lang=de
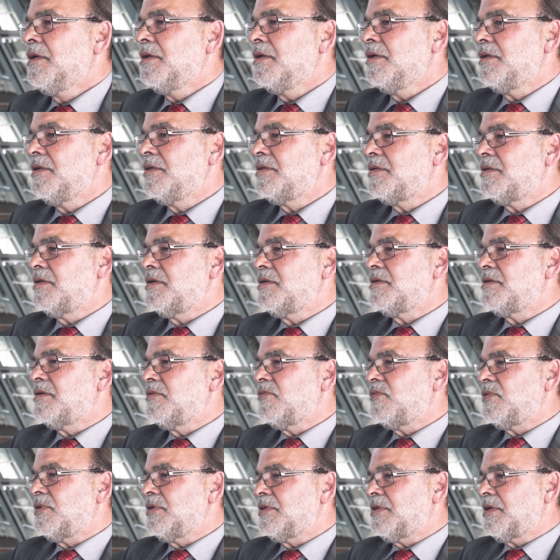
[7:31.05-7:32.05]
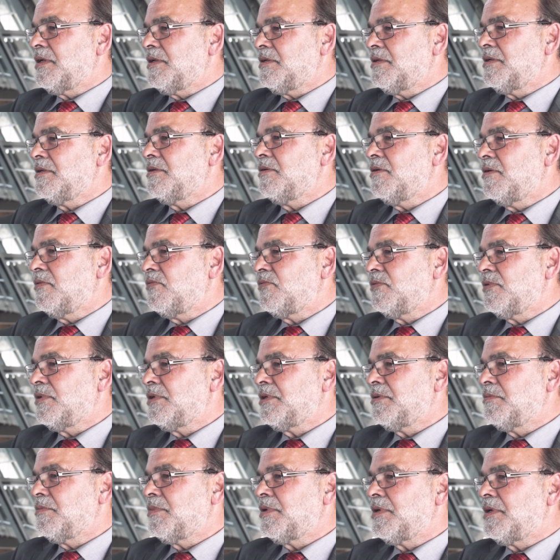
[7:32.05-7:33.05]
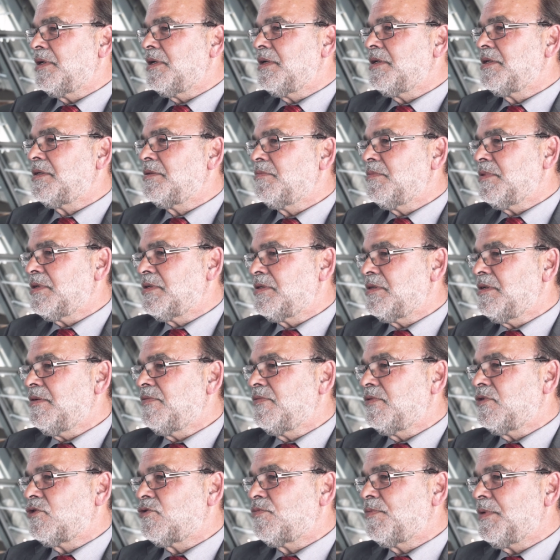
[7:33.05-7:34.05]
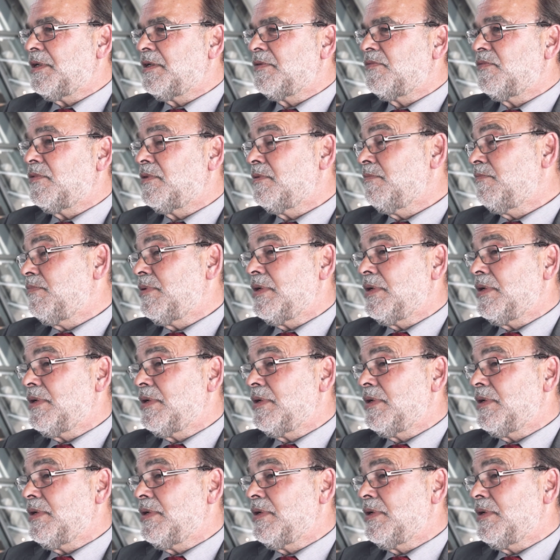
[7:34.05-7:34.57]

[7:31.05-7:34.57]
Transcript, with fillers: Äh, es ist in vielen anderen öffentlichen Bereichen massiv gespart worden,